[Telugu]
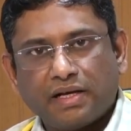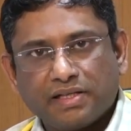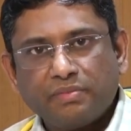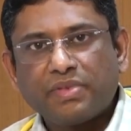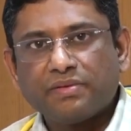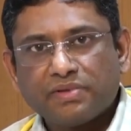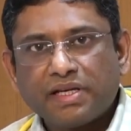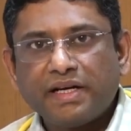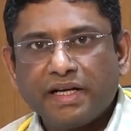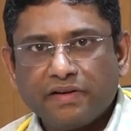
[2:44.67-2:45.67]
ఆ సిమ్టమ్స్
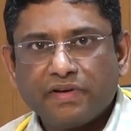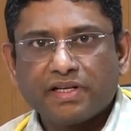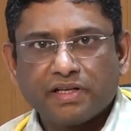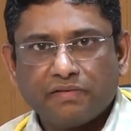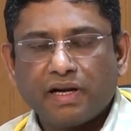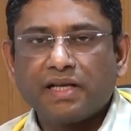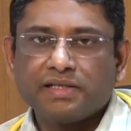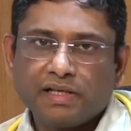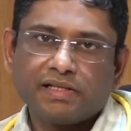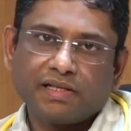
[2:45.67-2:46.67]
కిడ్నీ ఇన్ఫెక్షన్ వల్ల
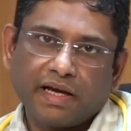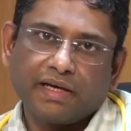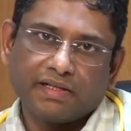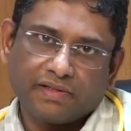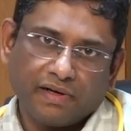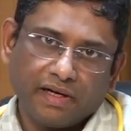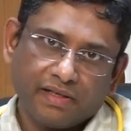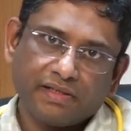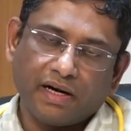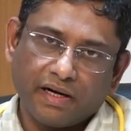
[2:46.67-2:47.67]
చిల్స్ రైగర్స్
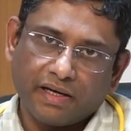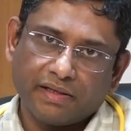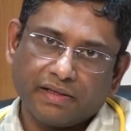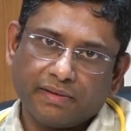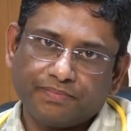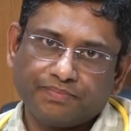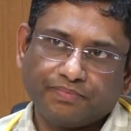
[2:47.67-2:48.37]
ఇలాంటివి స్టార్ట్ అవుతుంది